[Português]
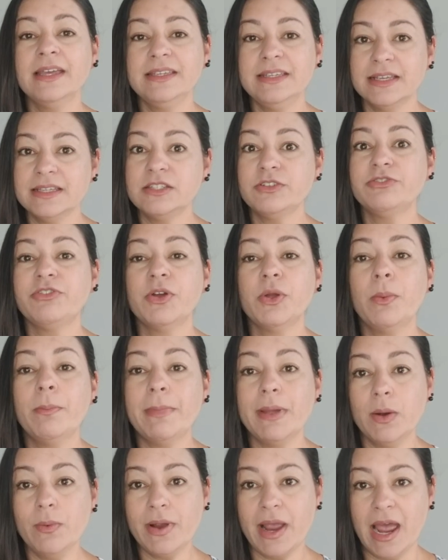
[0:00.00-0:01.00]
E esse foi o
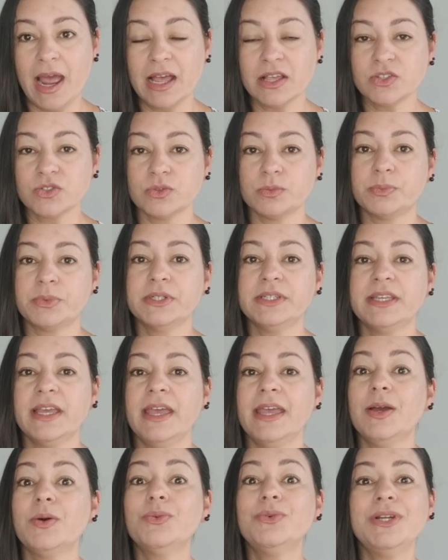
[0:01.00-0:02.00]
meu caso,
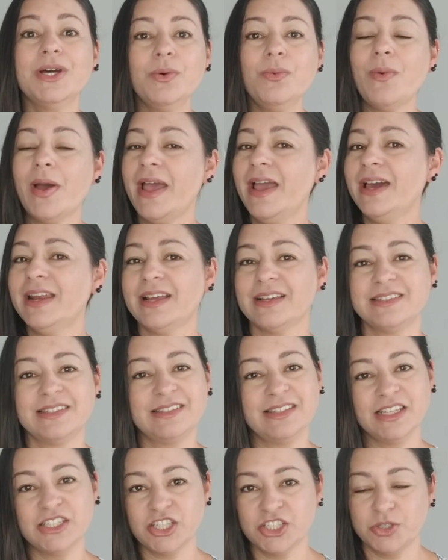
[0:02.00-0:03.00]
porque eu não era
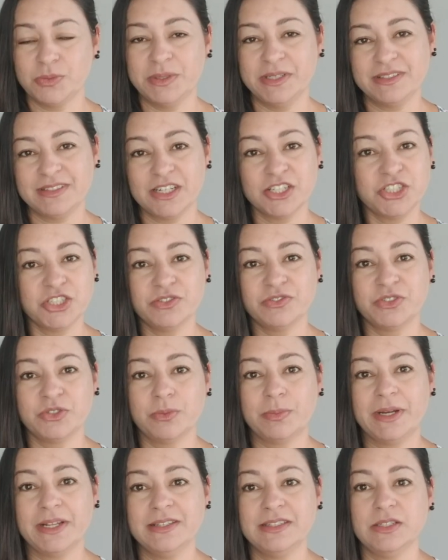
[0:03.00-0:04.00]
assistente administrativo no
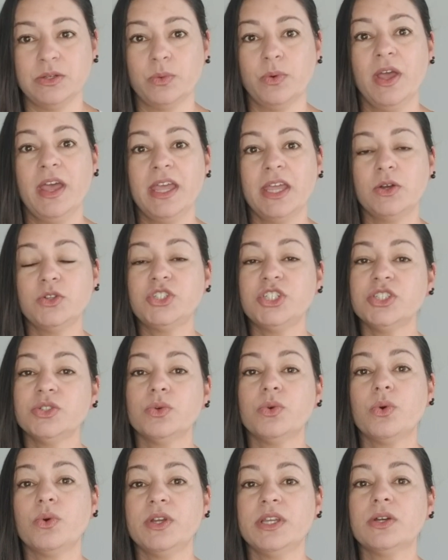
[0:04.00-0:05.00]
Brasil. Eu tinha
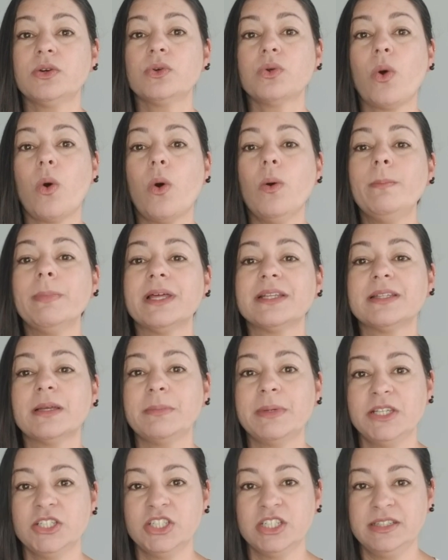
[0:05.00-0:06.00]
um currículo
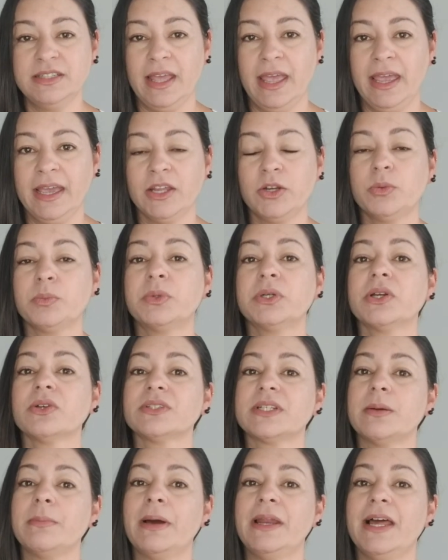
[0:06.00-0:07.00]
completamente técnico, porque eu
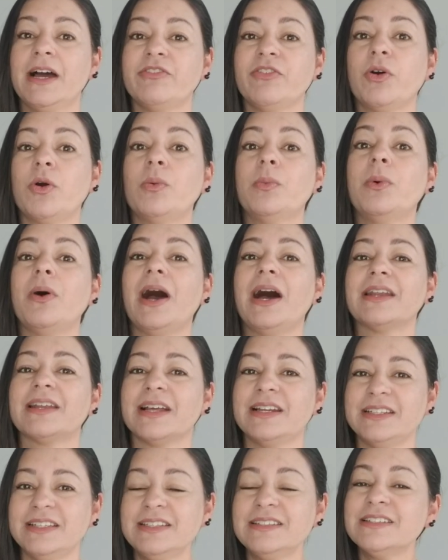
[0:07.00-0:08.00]
trabalhava como
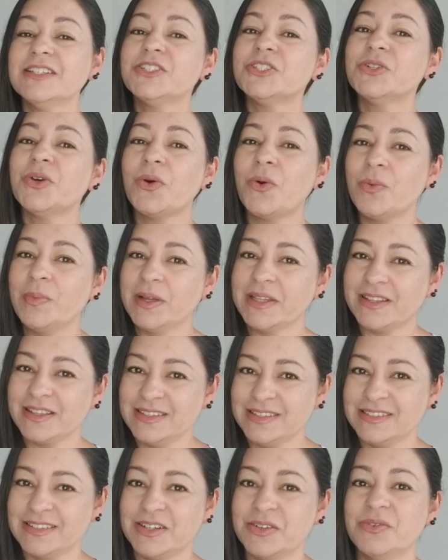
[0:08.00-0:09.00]
analista de
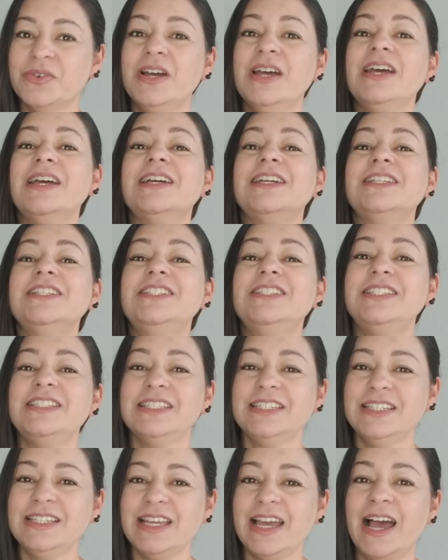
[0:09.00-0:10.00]
documentação
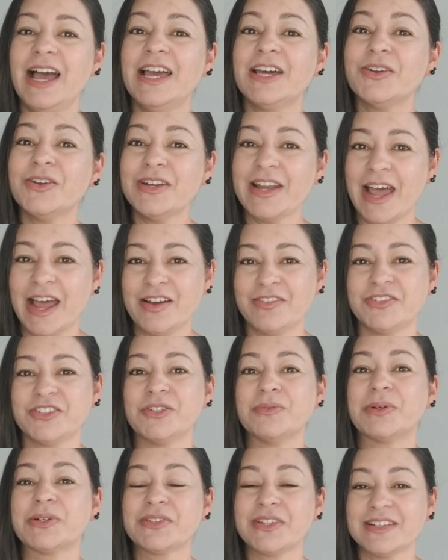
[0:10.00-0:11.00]
de aeronaves,
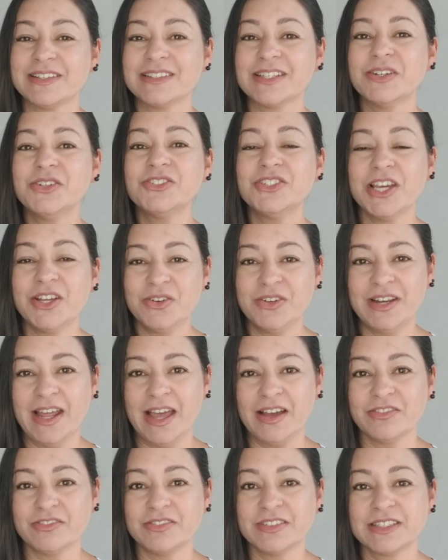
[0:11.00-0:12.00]
de manutenção de
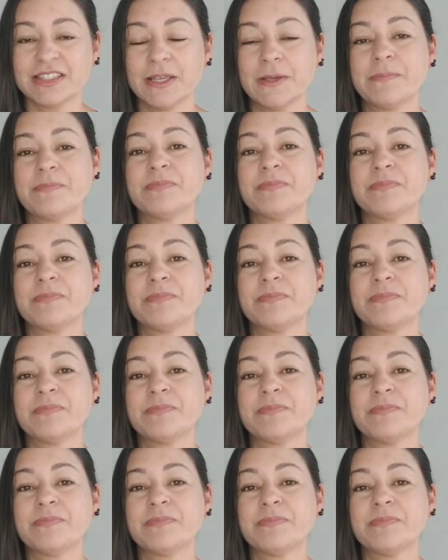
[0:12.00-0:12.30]
aeronaves.